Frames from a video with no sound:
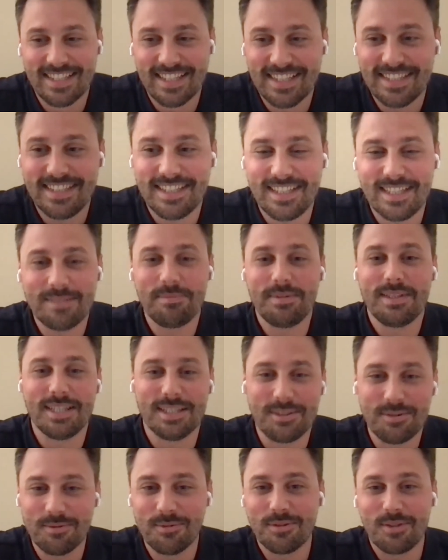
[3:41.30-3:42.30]
Ça, c'est
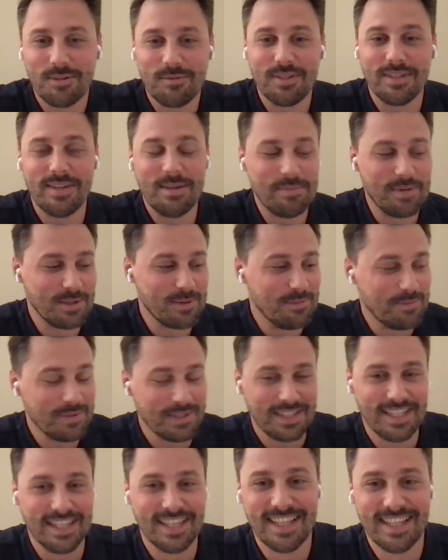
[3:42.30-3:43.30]
l'explication que vous n'avez pas
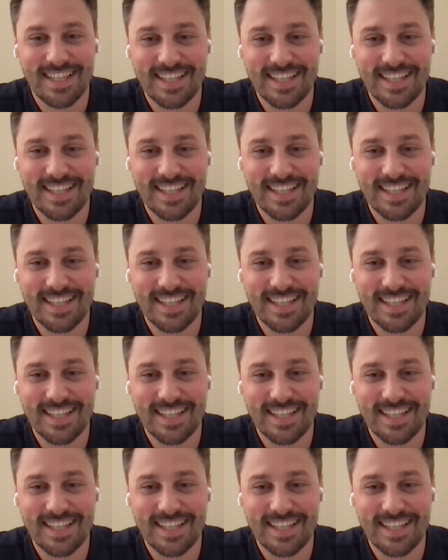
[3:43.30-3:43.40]
compris.